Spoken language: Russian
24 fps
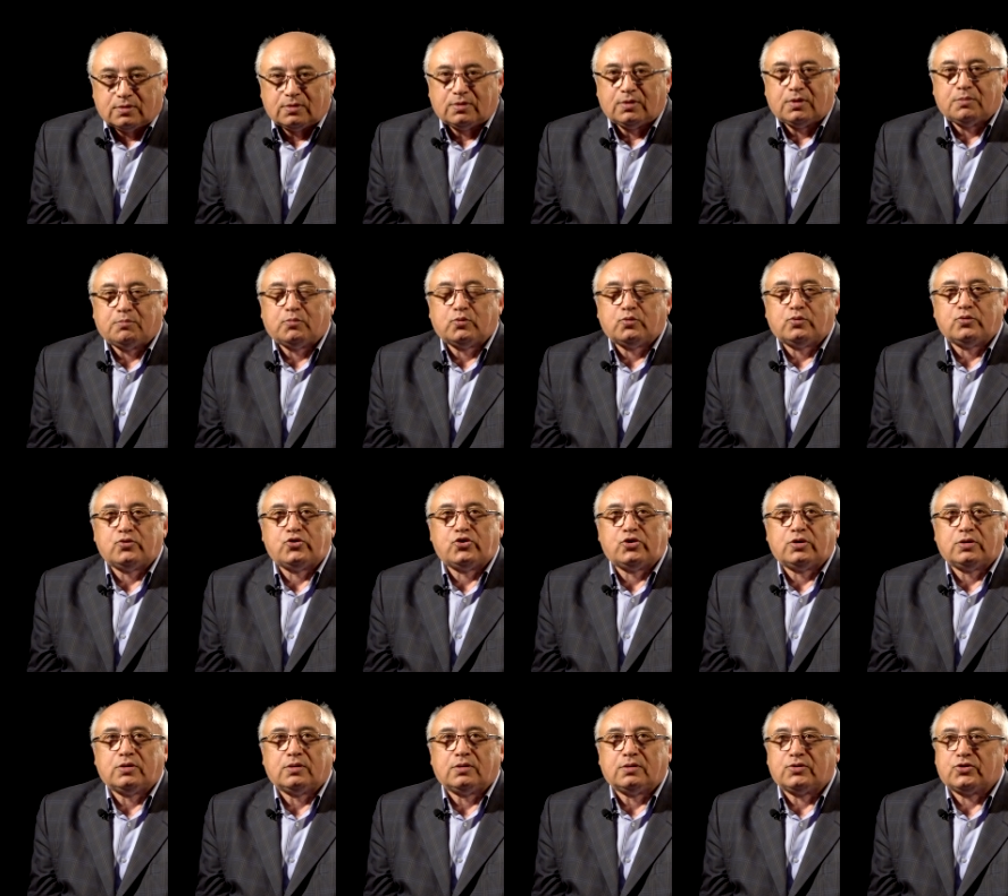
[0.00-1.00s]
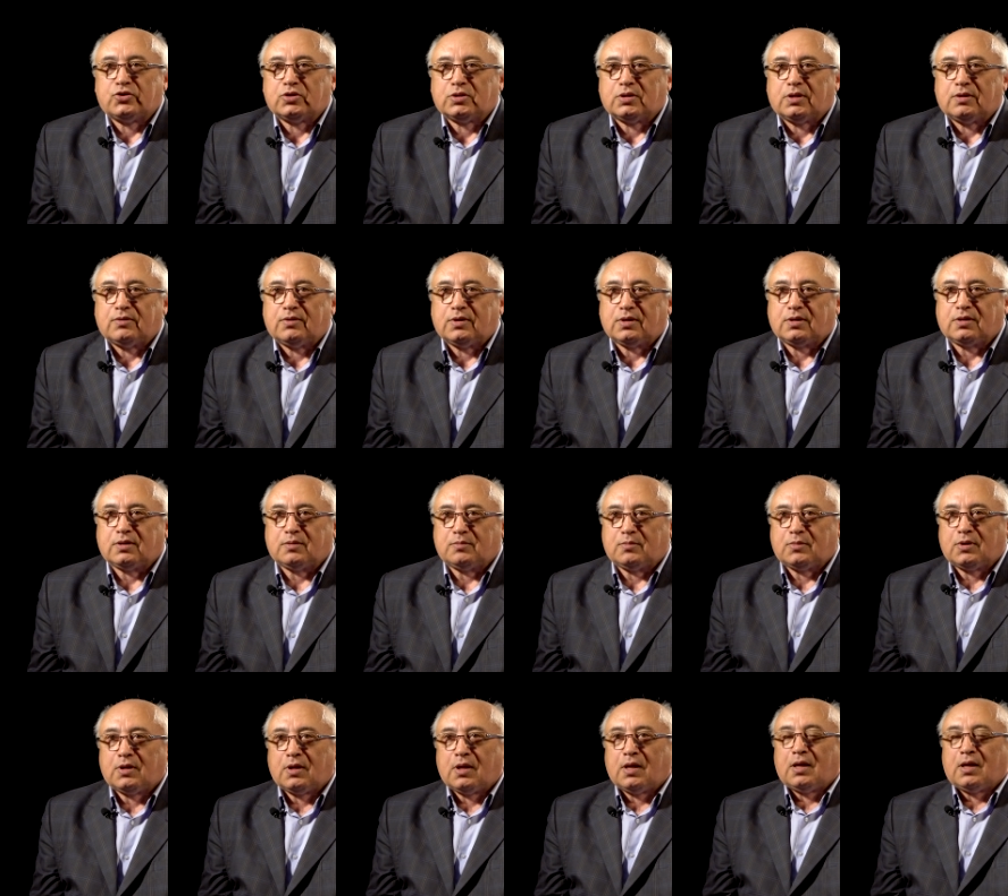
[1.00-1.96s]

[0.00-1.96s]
не будучи человеком.